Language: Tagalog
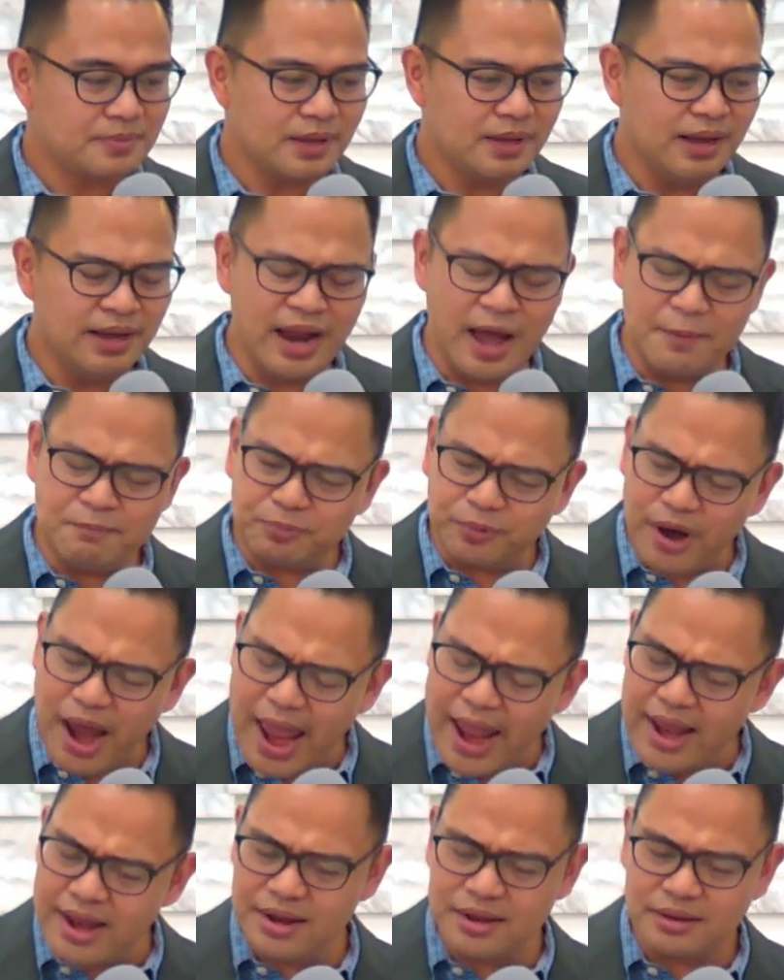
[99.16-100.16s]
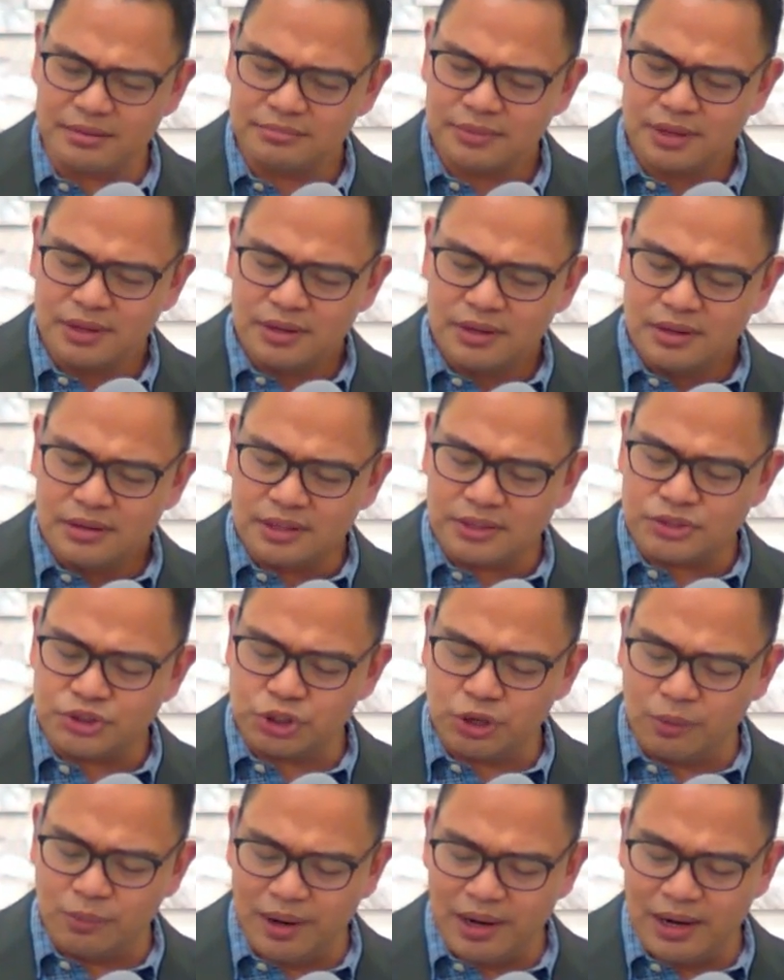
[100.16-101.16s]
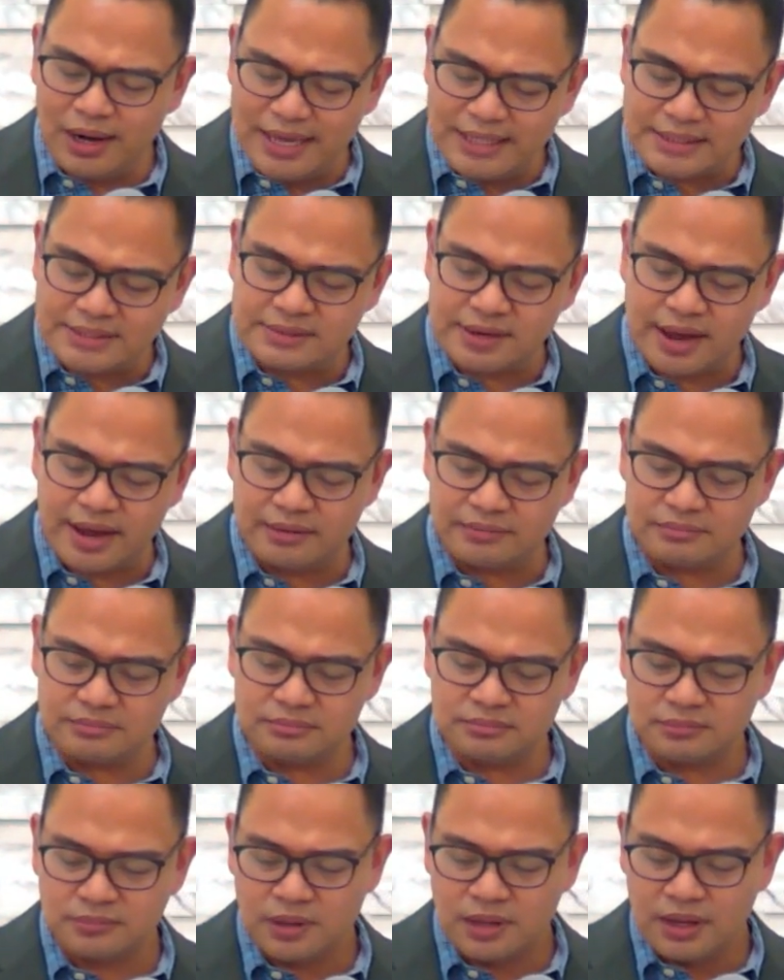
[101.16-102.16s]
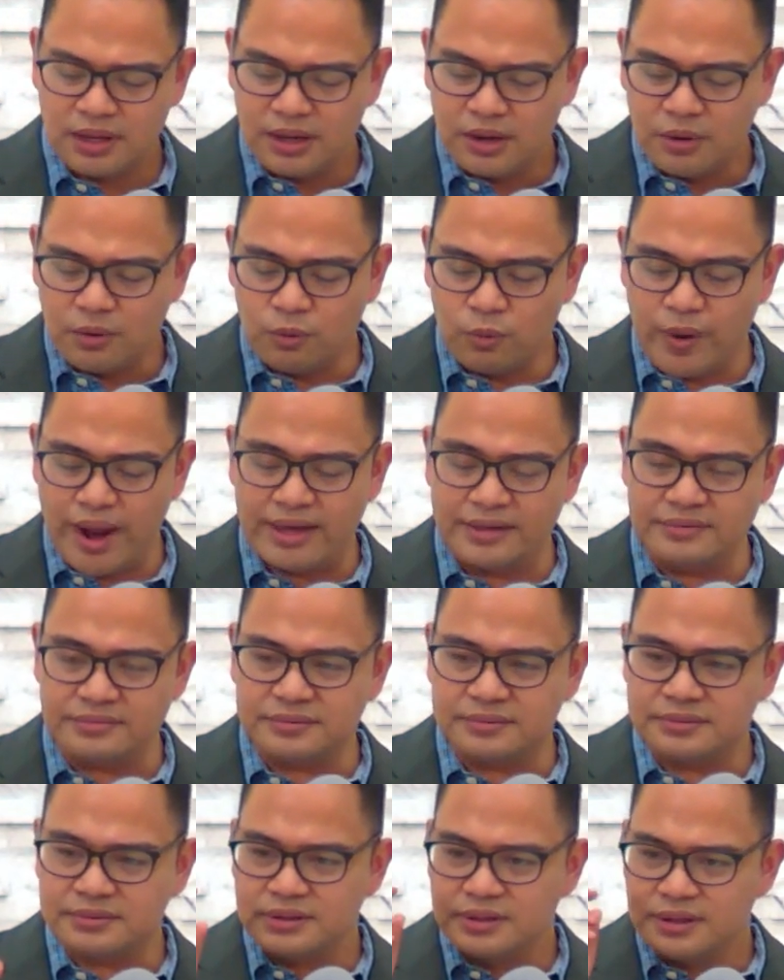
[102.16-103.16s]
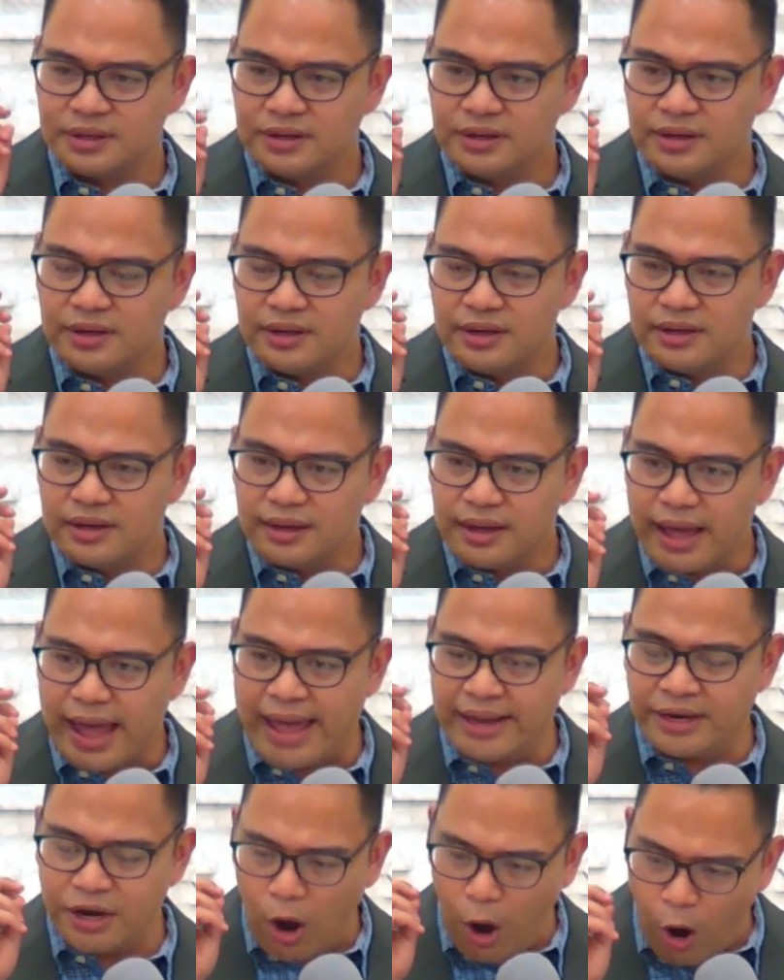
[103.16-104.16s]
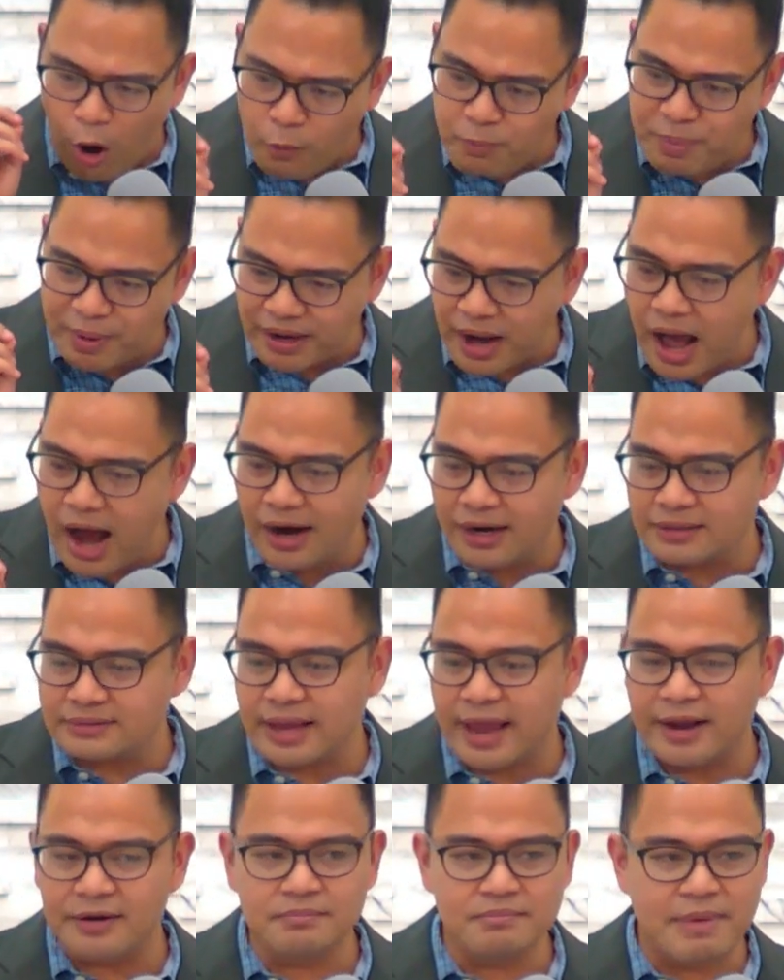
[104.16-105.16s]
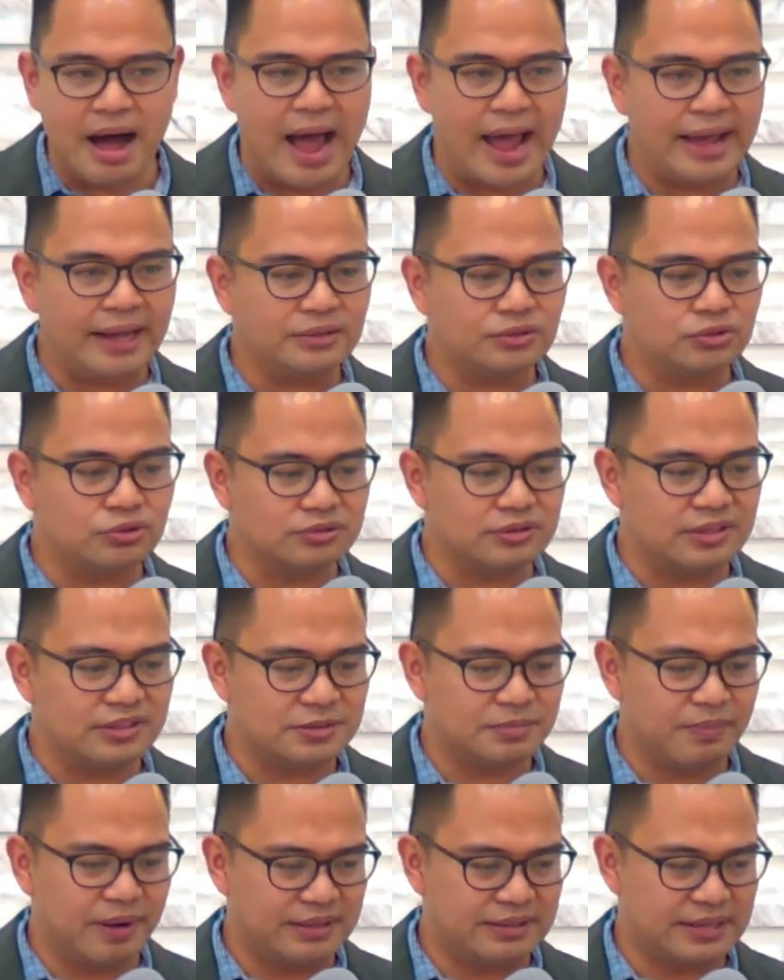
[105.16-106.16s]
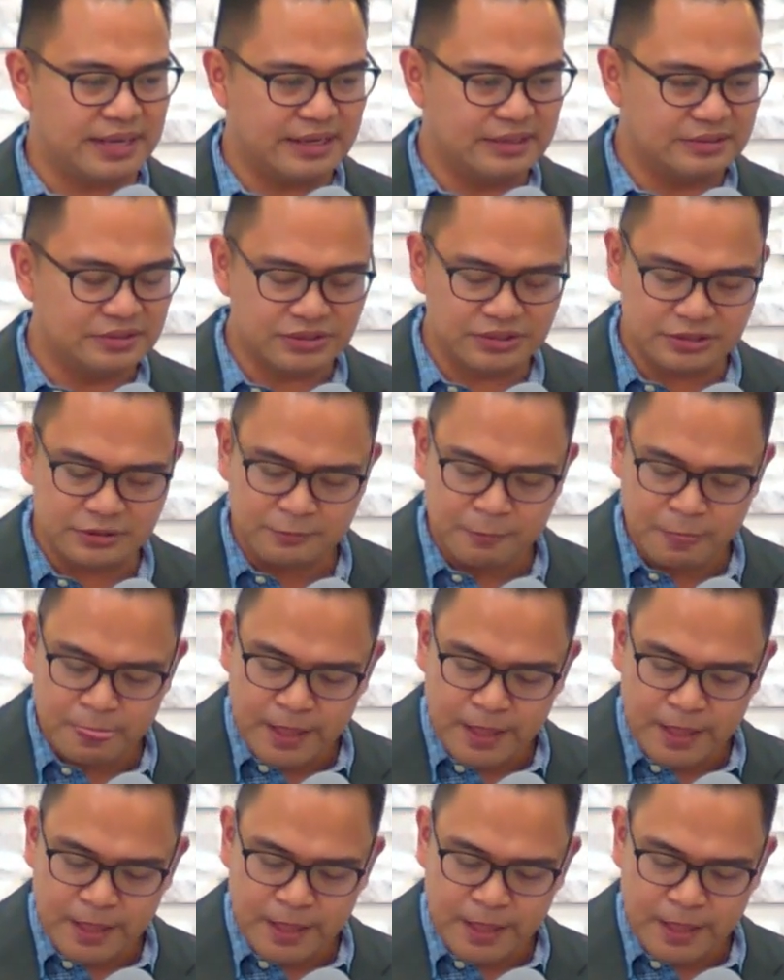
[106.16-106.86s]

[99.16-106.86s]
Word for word: And I pray that you will listen with an open heart and mind to this message.